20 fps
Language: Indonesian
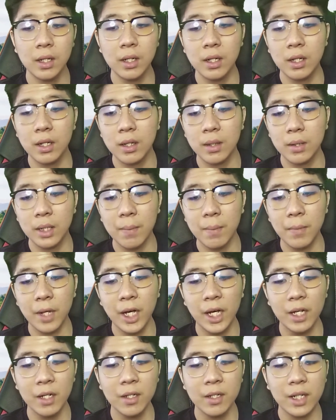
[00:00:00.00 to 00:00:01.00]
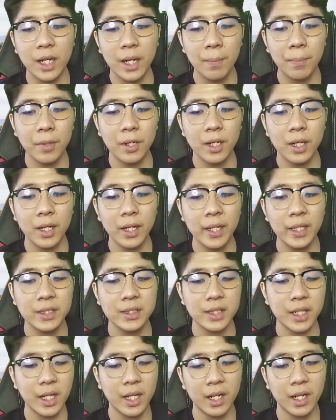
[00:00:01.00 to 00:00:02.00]
tambahan kabel
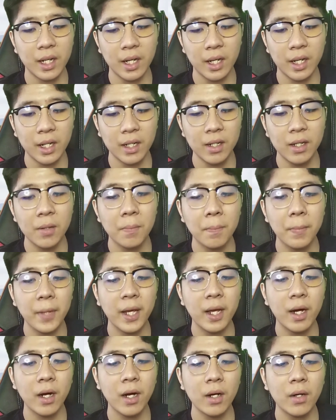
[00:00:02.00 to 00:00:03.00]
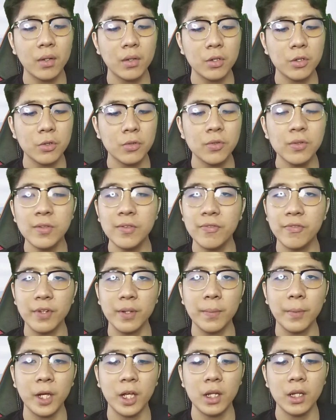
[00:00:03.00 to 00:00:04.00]
XLR male to
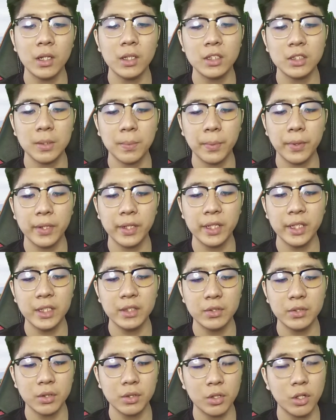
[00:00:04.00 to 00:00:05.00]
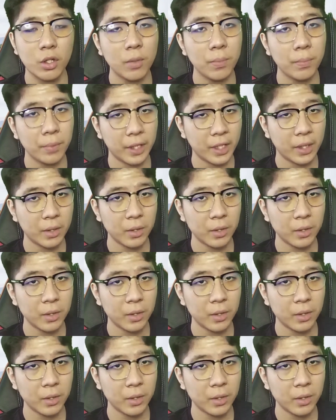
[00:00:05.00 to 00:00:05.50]
female seperti contoh berikut.